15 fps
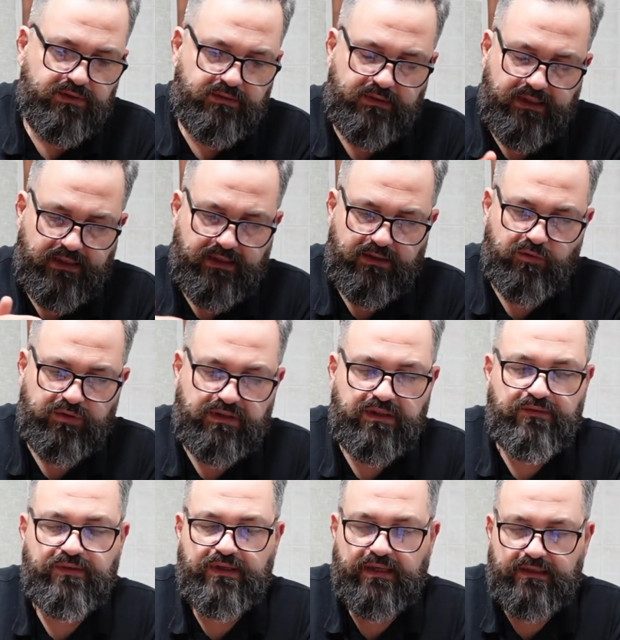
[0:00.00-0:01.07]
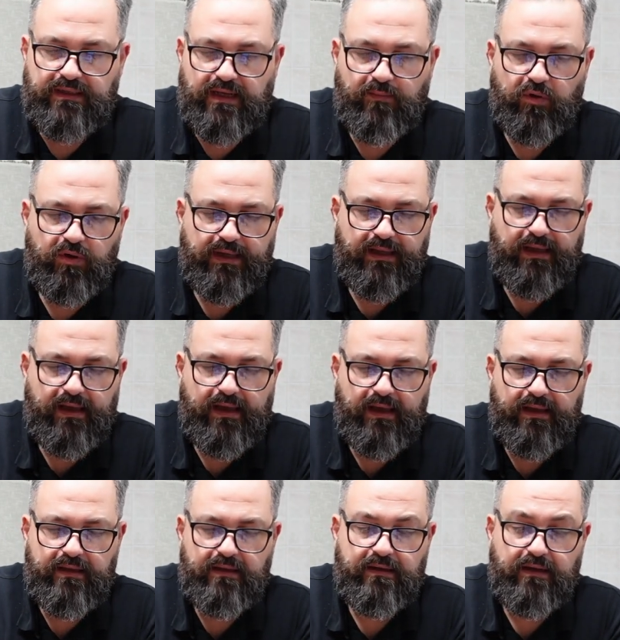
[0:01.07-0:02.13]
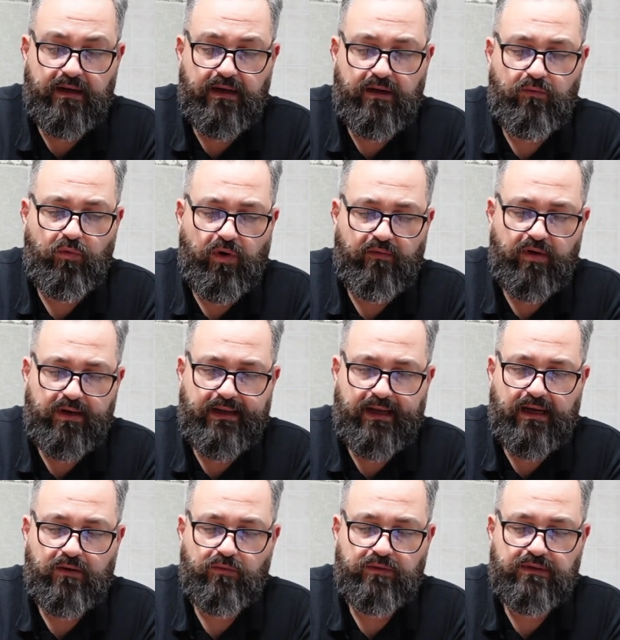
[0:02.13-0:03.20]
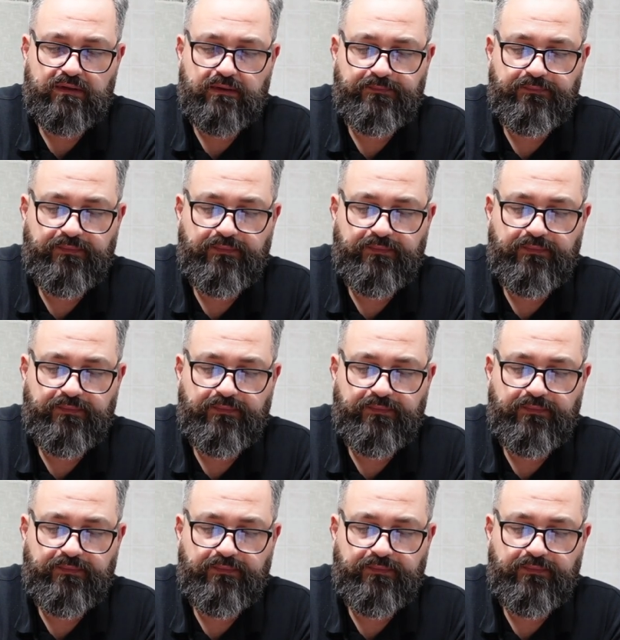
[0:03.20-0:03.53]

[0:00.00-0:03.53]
delle notifiche, diamo ok, crea un nuovo account.